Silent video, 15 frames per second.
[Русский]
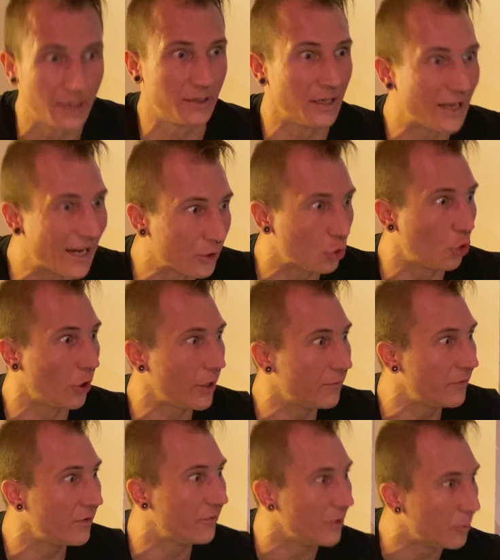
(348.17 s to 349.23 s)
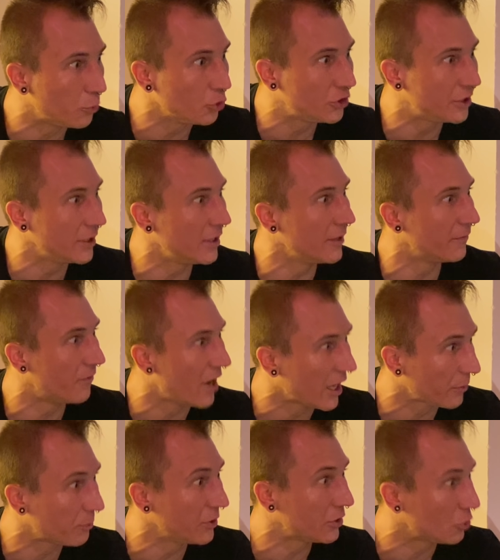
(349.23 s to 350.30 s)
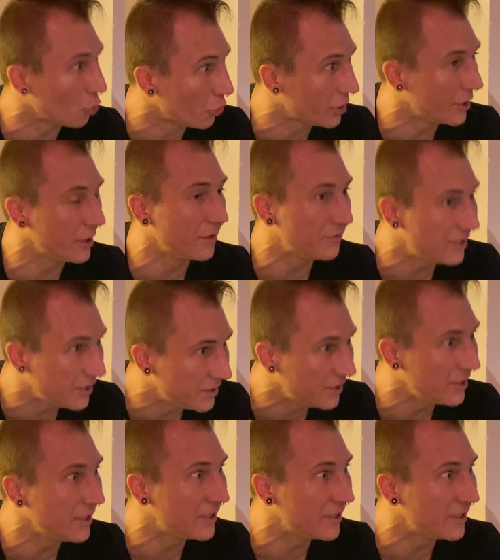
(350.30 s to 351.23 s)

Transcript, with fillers: на которые вы выпустили варпит токены в сети